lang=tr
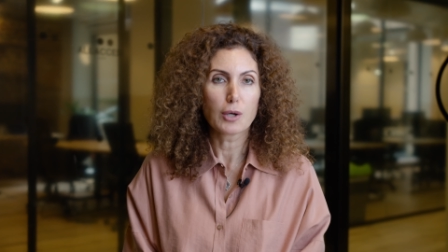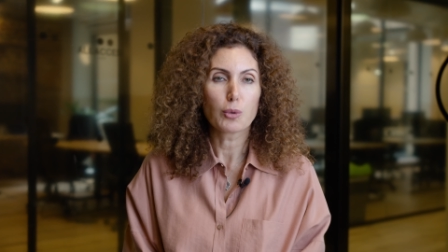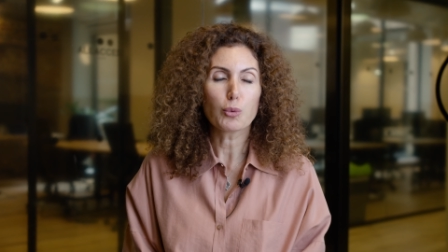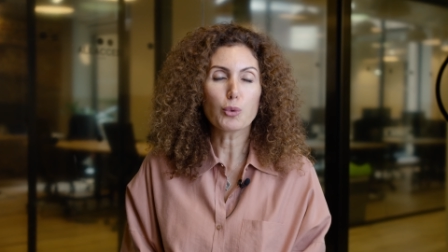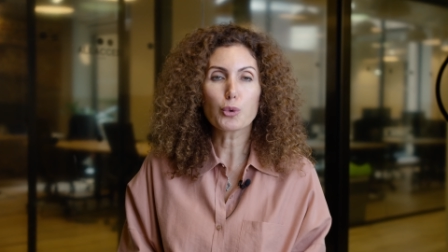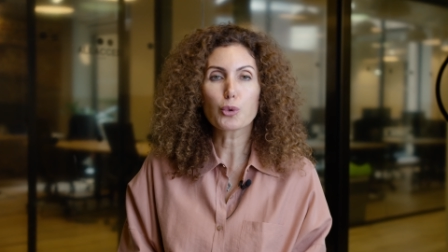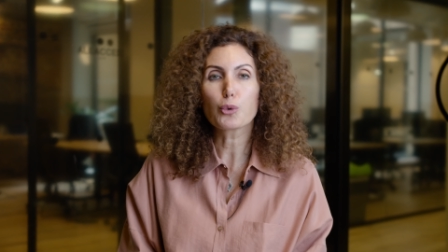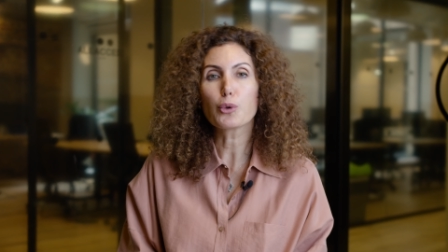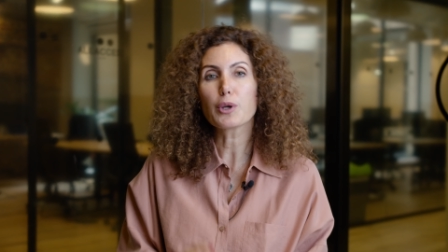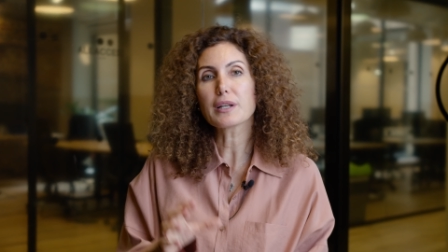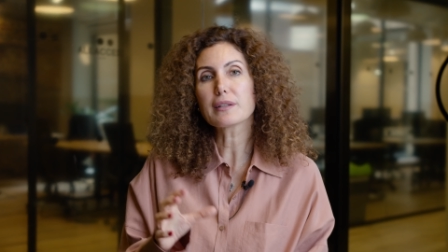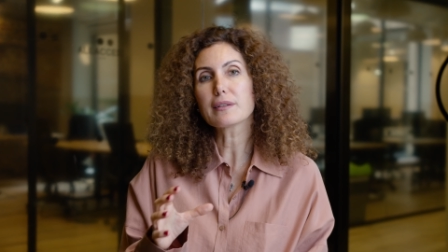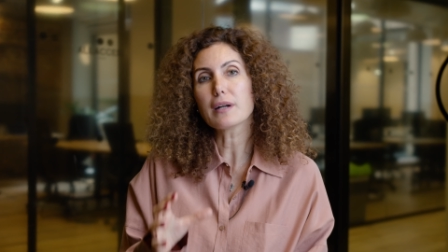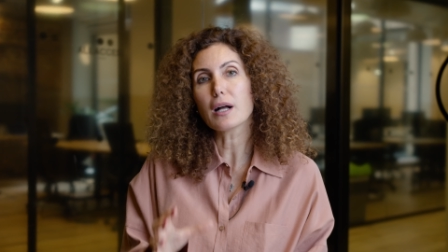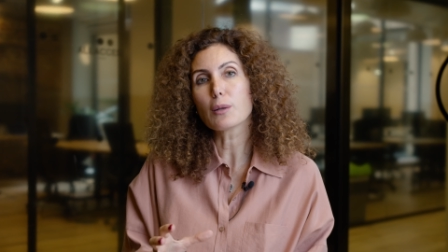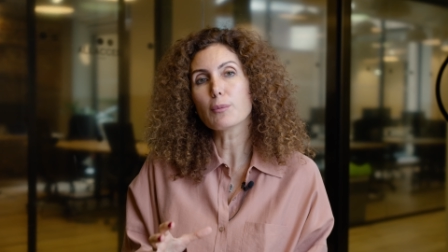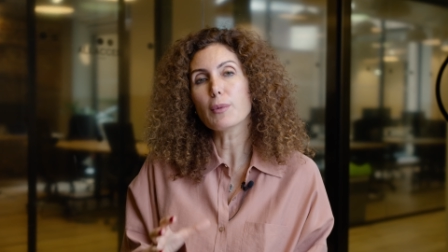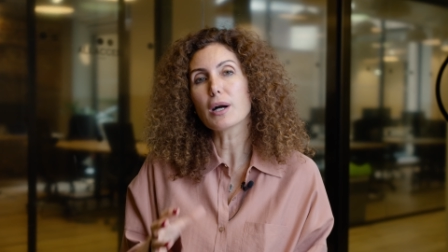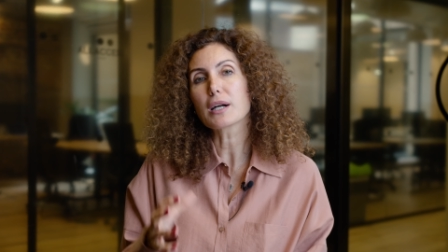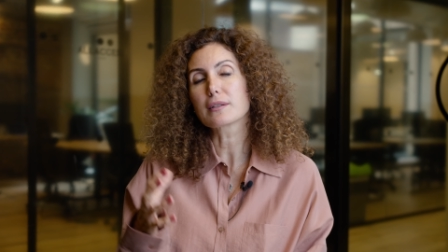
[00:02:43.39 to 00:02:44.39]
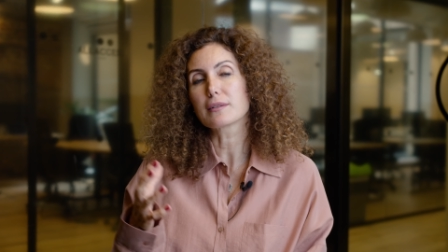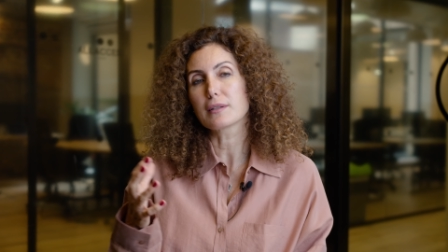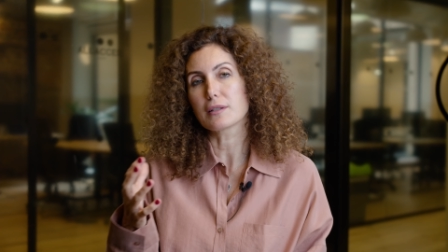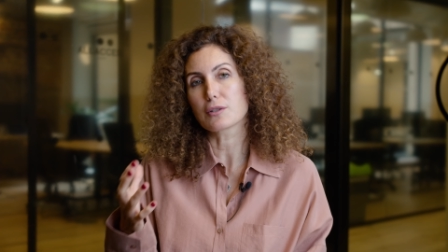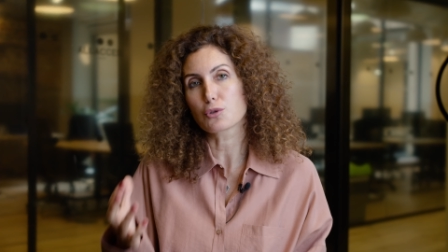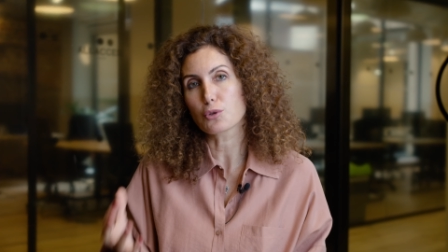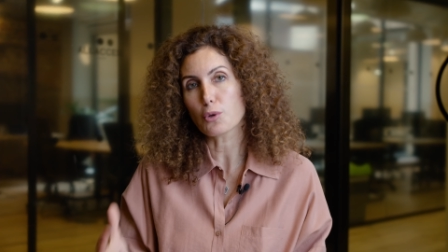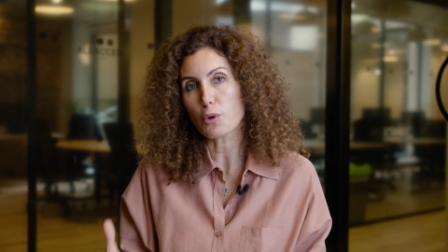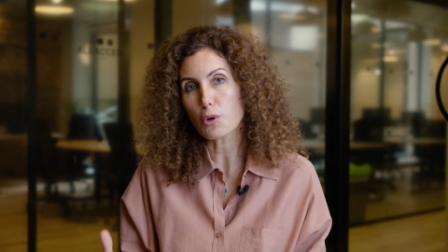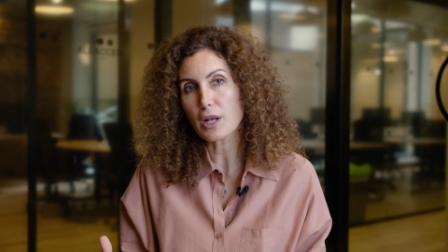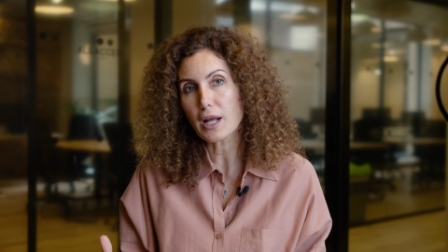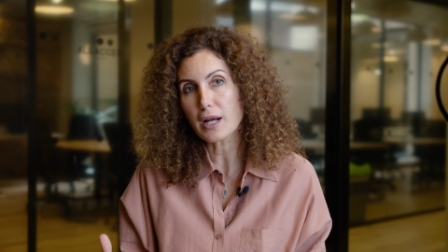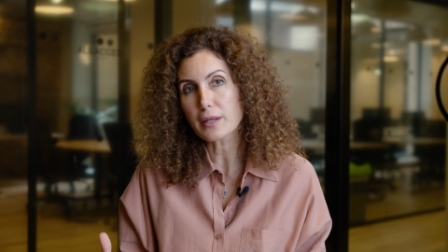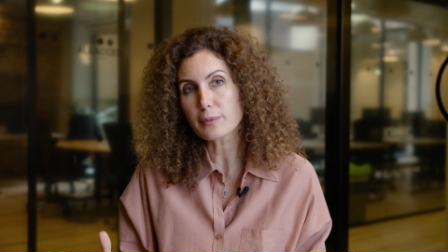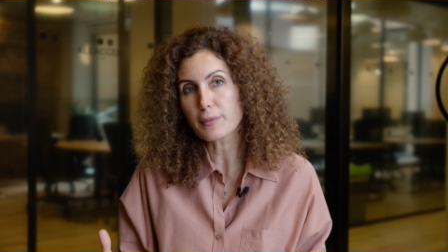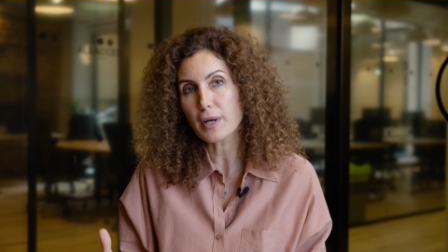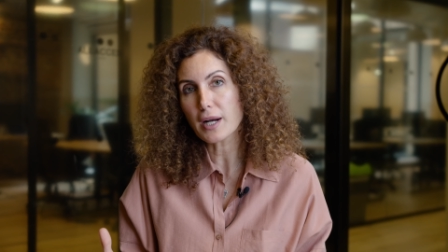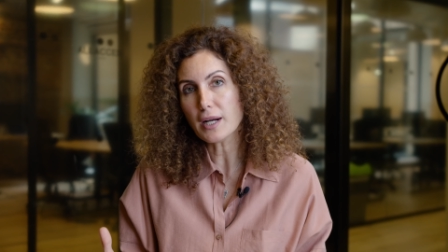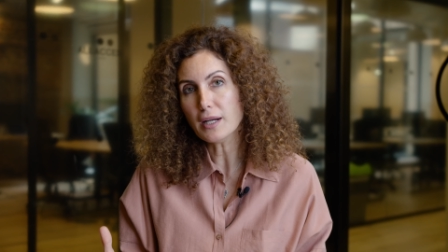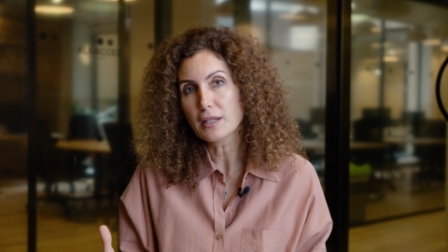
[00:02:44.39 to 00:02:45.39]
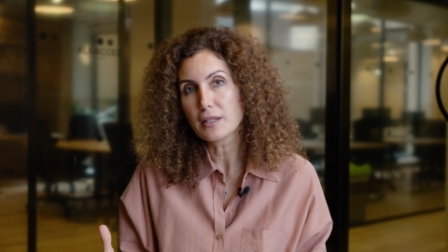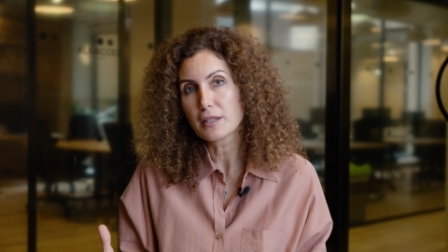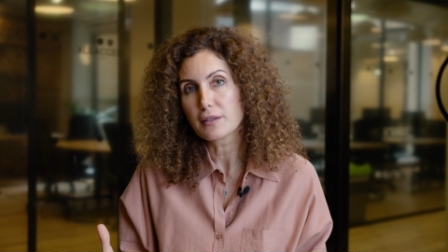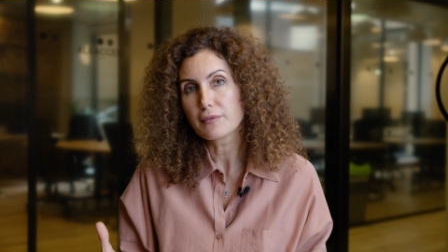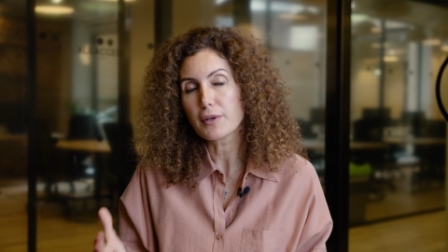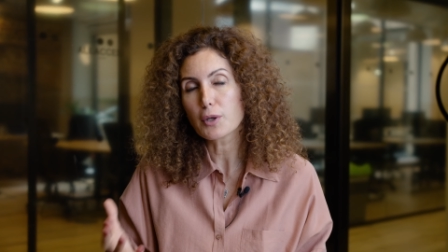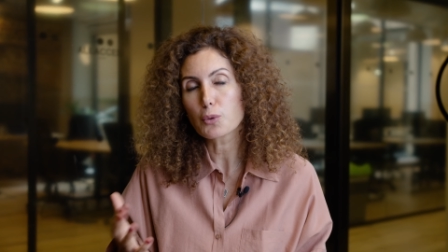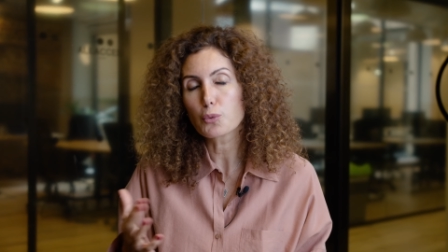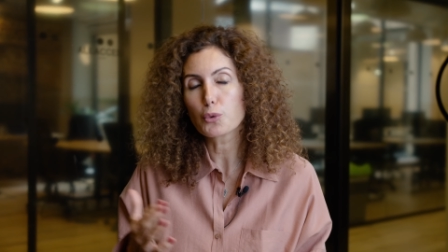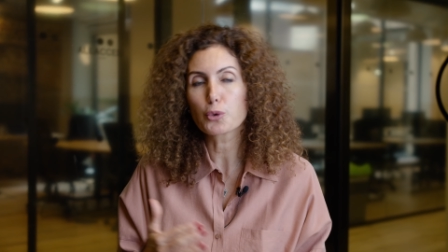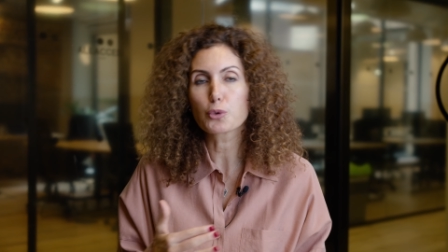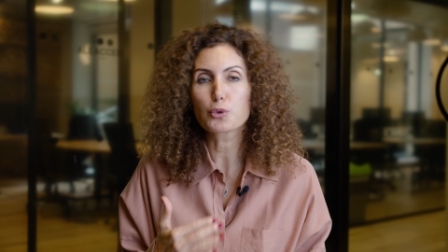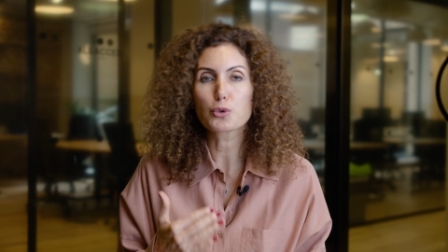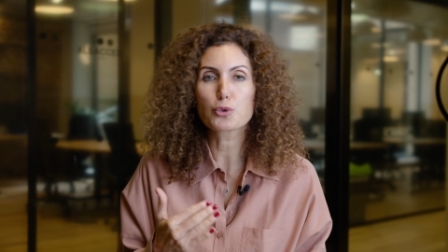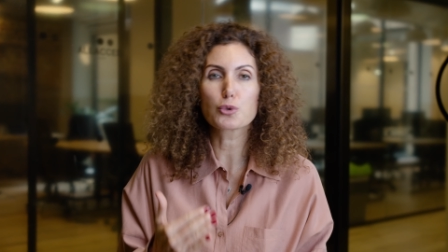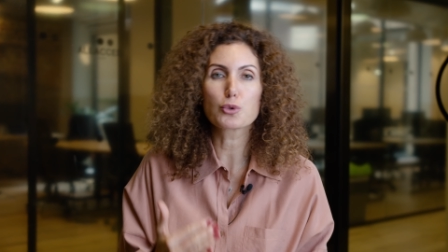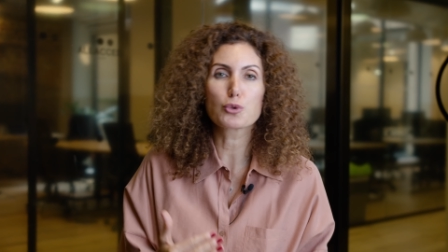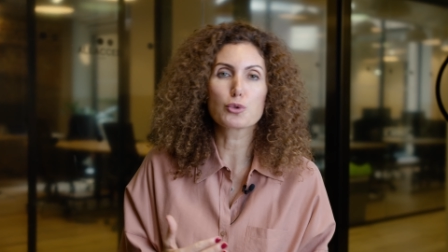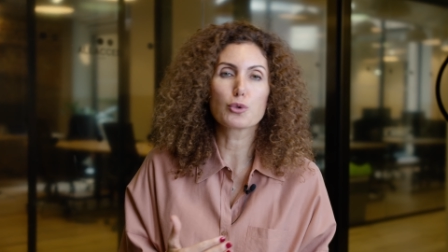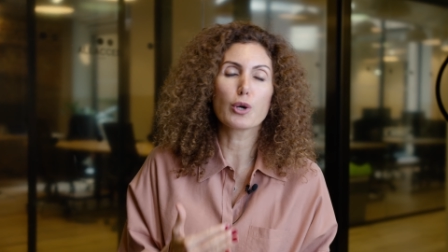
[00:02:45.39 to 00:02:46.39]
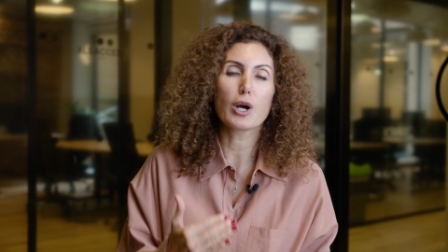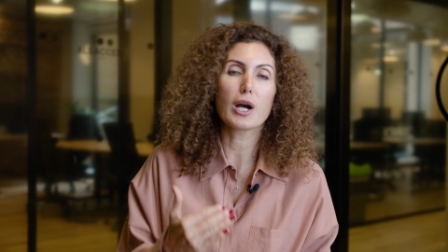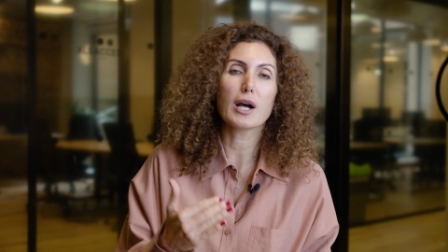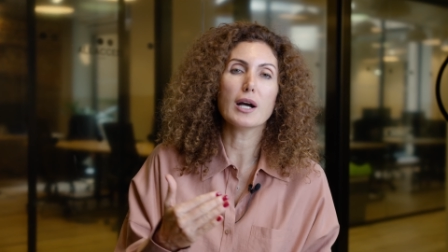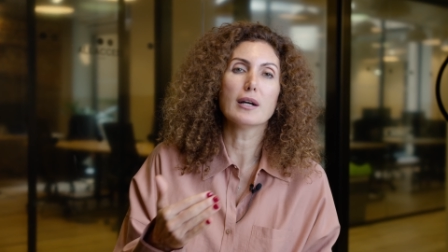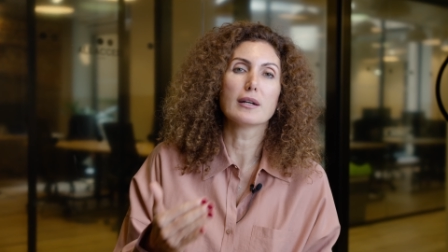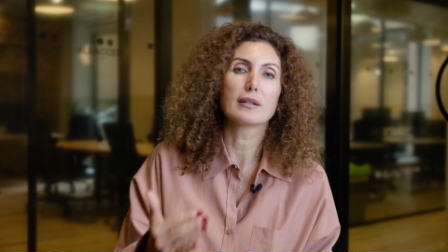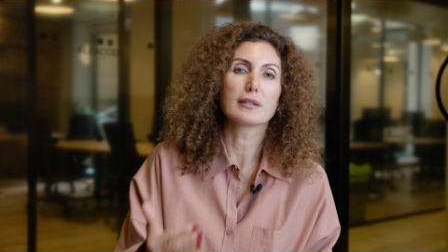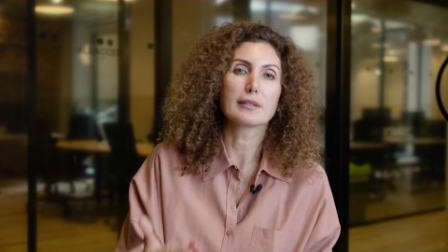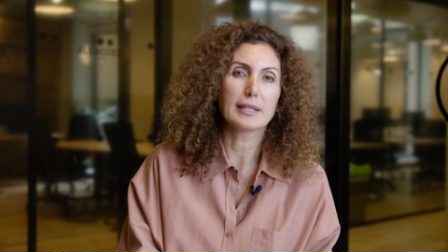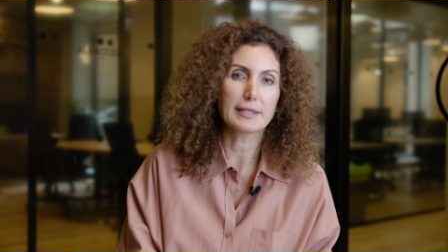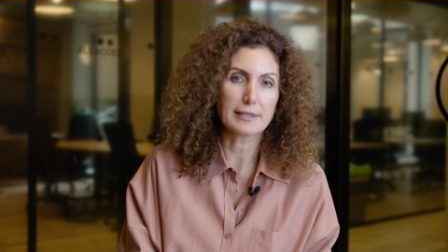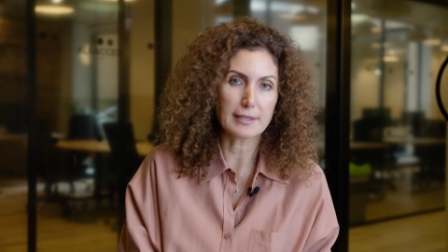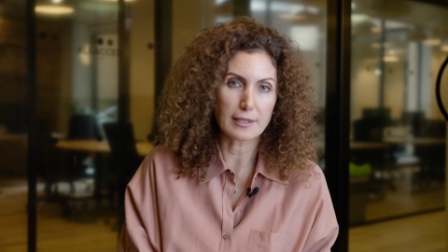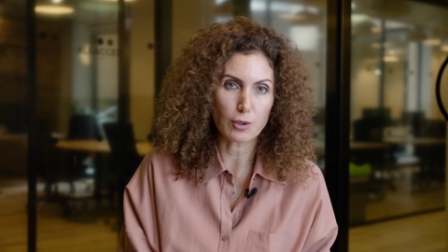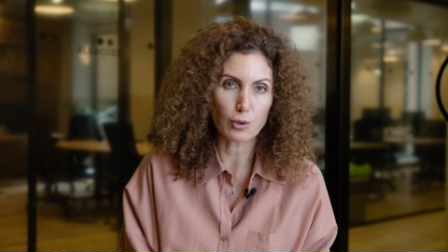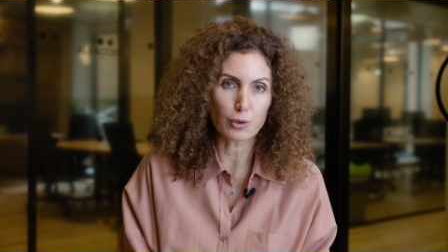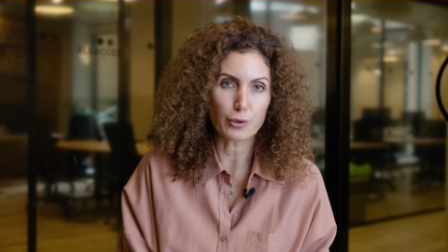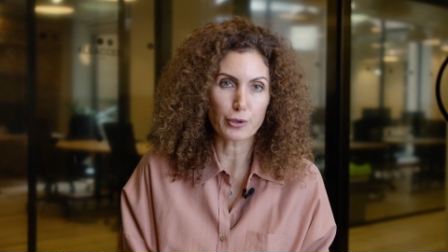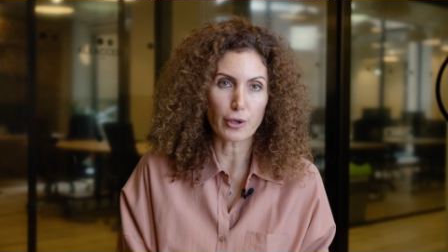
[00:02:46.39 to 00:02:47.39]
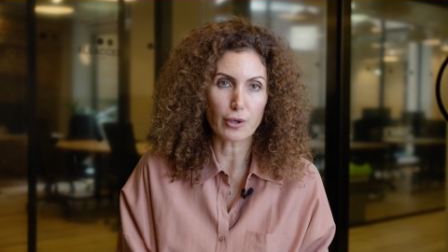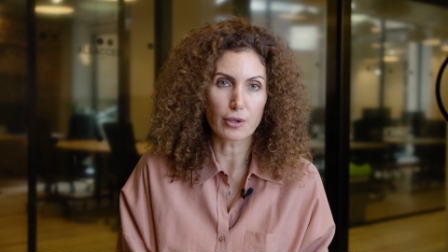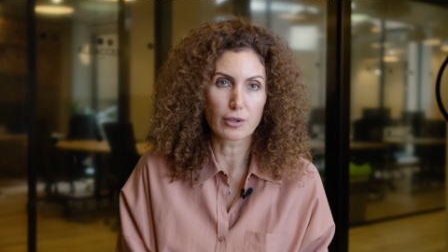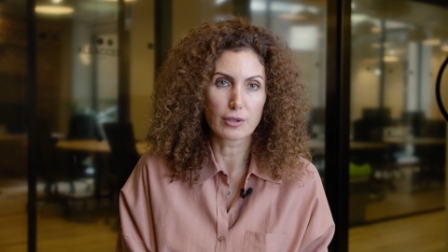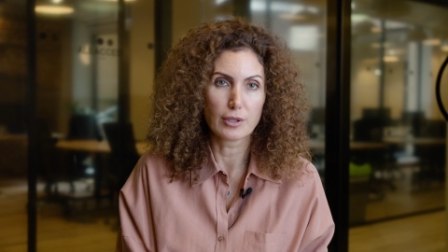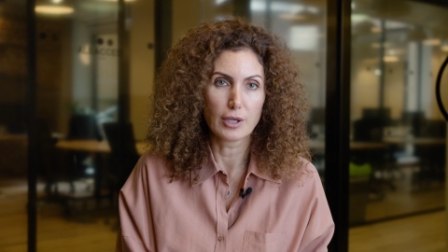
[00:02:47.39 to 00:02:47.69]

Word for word: uykuya dalmakta zorlanma ve uykusuzluğa neden oluyor.